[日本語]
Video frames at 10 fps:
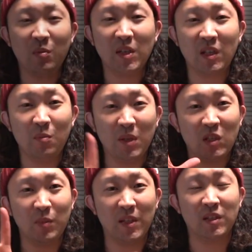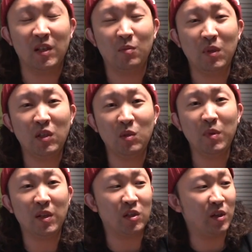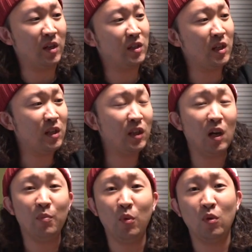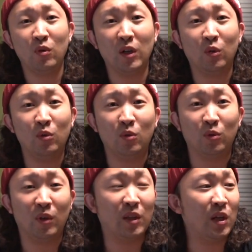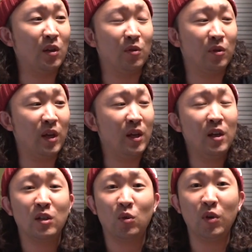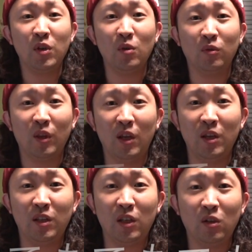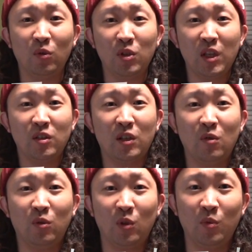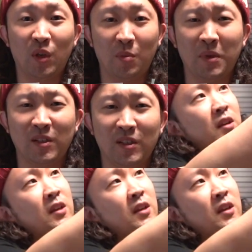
きまして3つ目です。3つ目はですね、センターポールが取ることができるので、それによって一脚として使うこともできます。